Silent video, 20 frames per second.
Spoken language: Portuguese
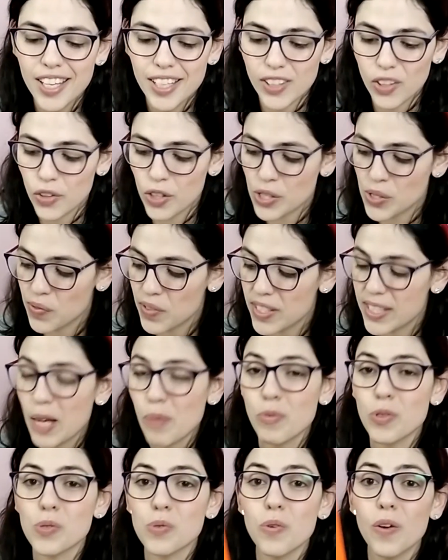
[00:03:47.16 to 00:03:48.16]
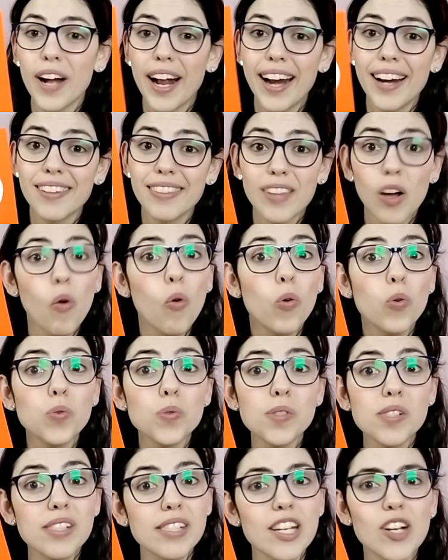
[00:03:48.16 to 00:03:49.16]
Então nós fizemos um cartão
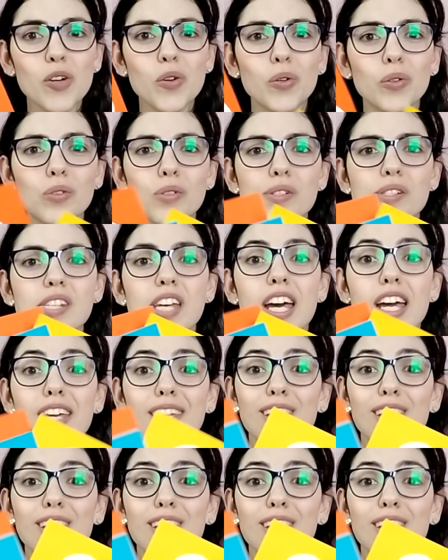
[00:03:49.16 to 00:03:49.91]
com círculos,